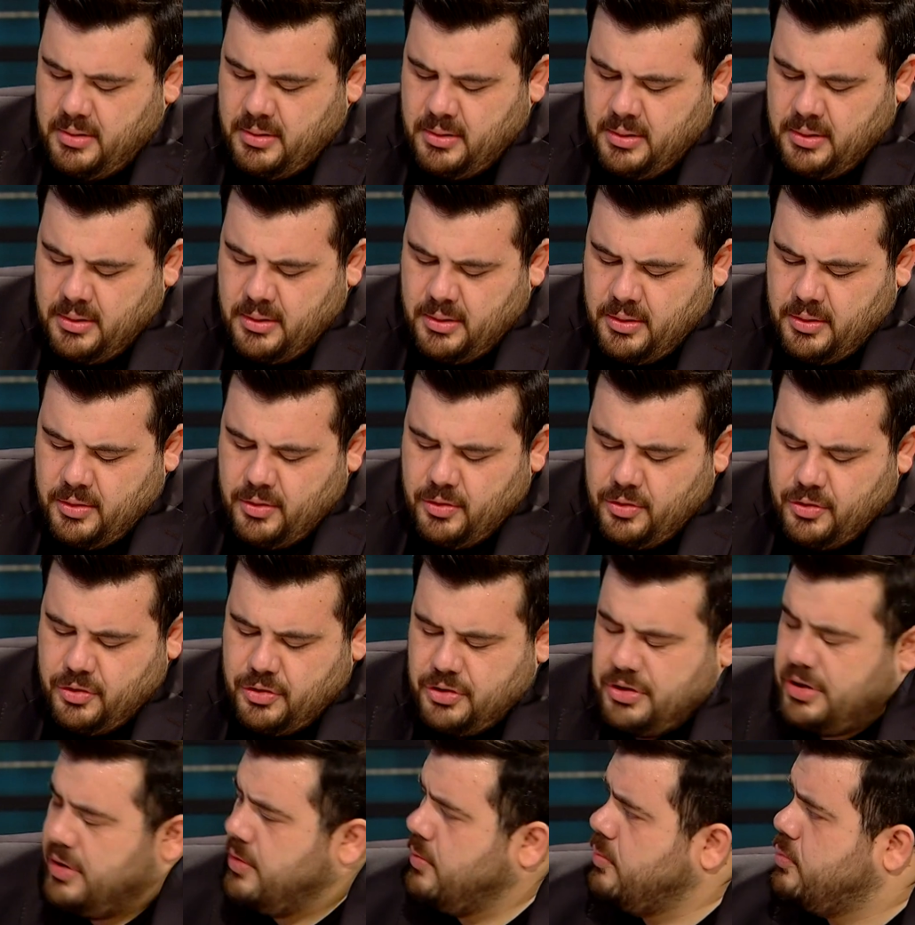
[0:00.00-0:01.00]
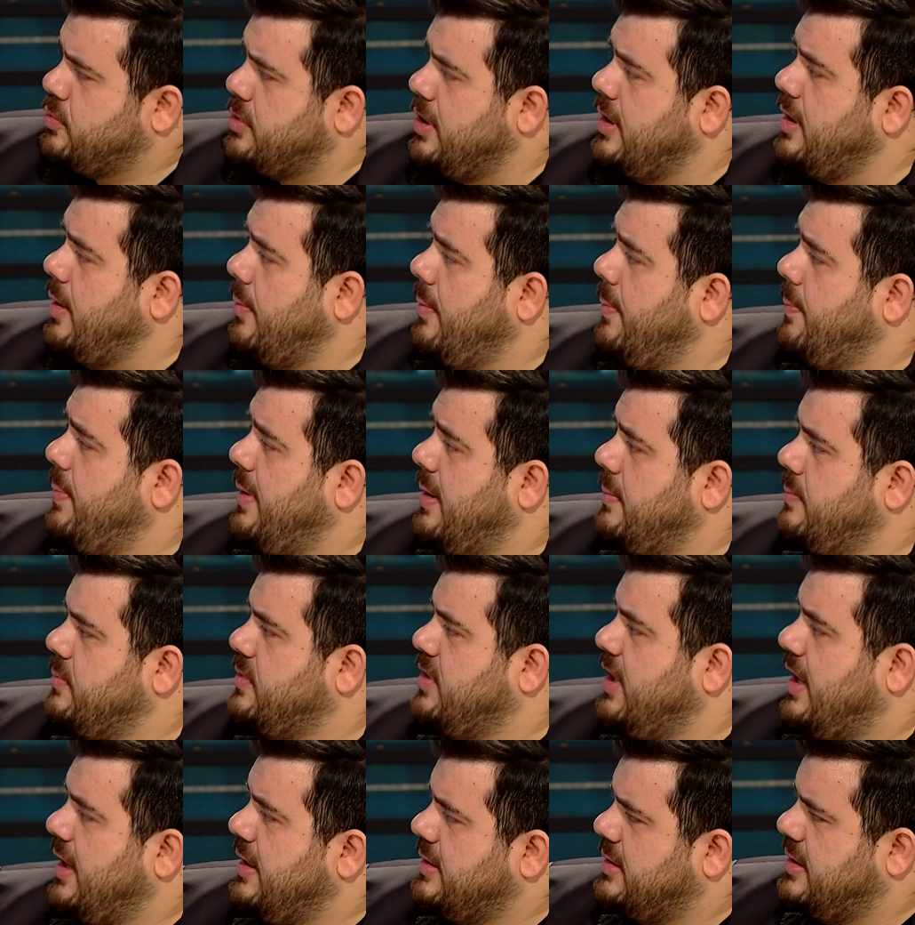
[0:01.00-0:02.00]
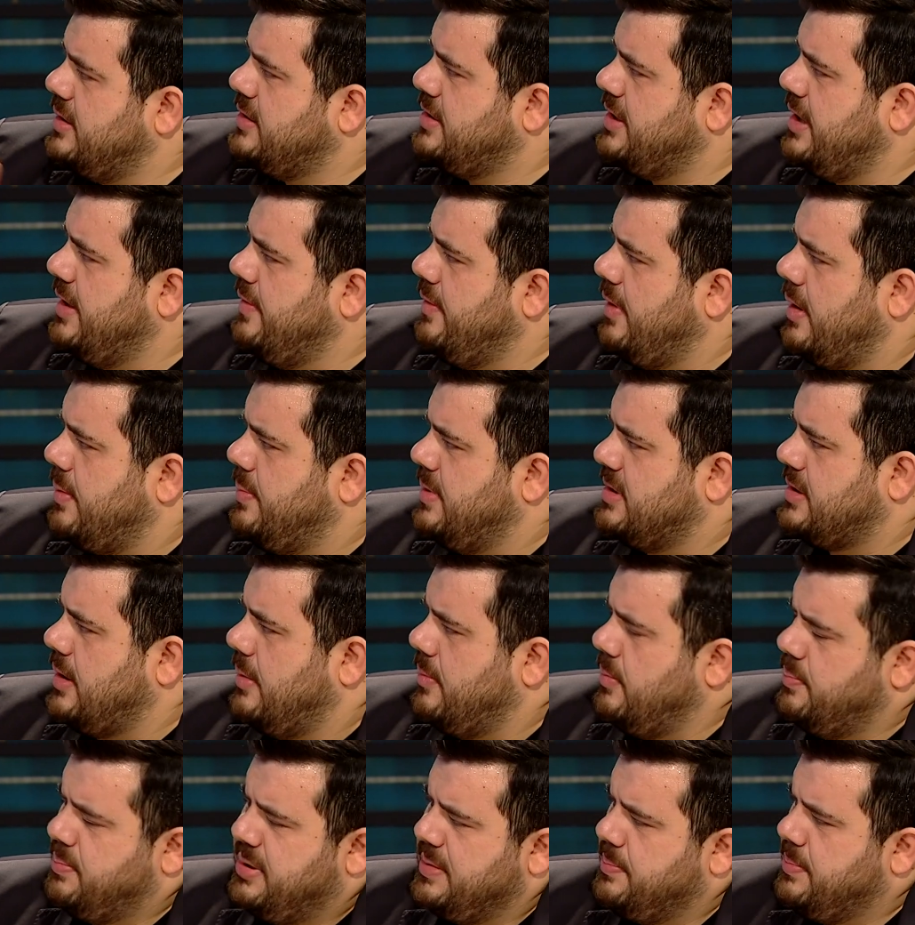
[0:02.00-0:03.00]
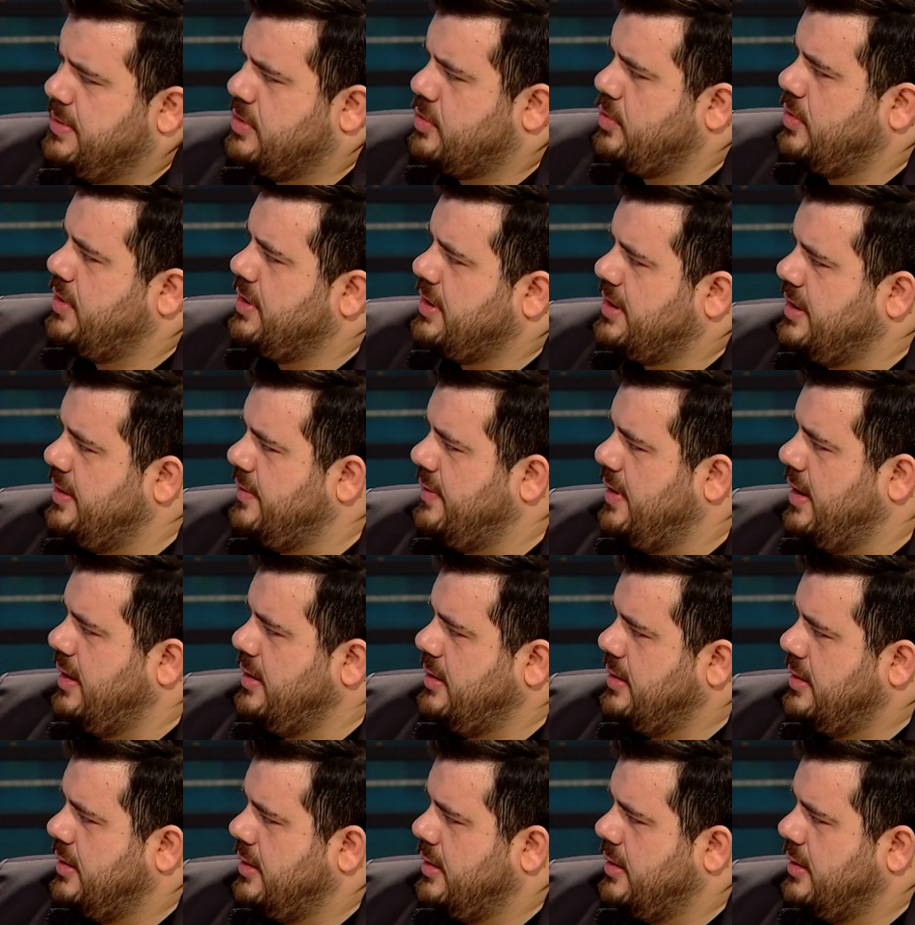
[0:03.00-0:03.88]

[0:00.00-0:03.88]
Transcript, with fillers: Sevmez. Senin ama daha da şeyi var mesela. Bir, bir sonrakini ver.